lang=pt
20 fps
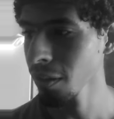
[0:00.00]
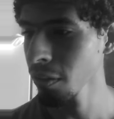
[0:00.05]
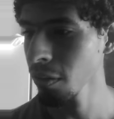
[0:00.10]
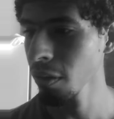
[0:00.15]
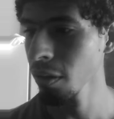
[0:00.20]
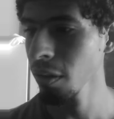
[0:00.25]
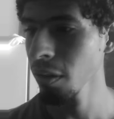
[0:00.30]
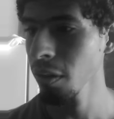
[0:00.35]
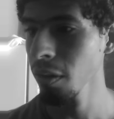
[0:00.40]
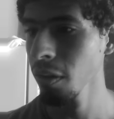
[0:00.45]

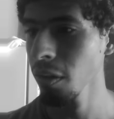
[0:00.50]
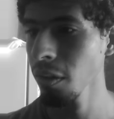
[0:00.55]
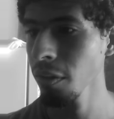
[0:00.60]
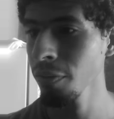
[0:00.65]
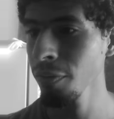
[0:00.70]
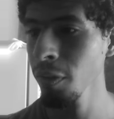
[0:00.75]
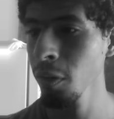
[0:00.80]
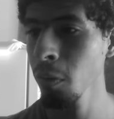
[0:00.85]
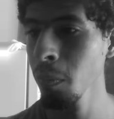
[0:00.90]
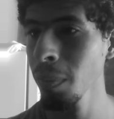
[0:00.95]
eu, eu
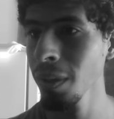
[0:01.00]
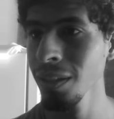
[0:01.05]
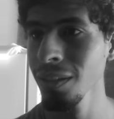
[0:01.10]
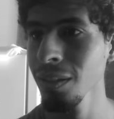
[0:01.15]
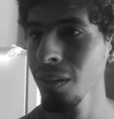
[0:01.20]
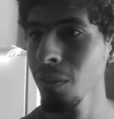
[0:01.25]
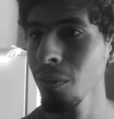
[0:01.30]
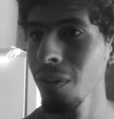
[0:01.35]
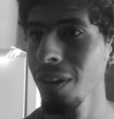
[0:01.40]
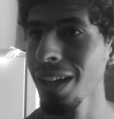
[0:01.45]
fico
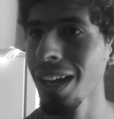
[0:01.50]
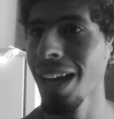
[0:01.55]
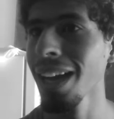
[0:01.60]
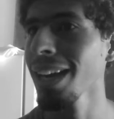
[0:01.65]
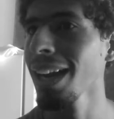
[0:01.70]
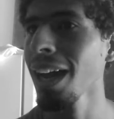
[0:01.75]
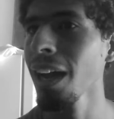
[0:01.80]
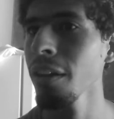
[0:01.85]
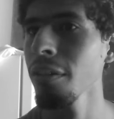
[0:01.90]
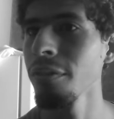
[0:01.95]
pensando,
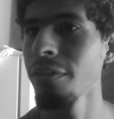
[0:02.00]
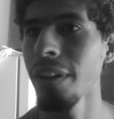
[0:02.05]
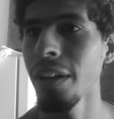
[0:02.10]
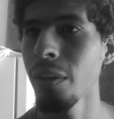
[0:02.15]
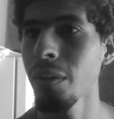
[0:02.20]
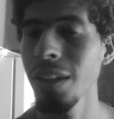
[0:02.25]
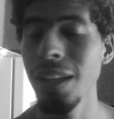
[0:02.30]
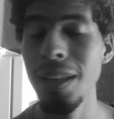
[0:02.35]
caralho, velho,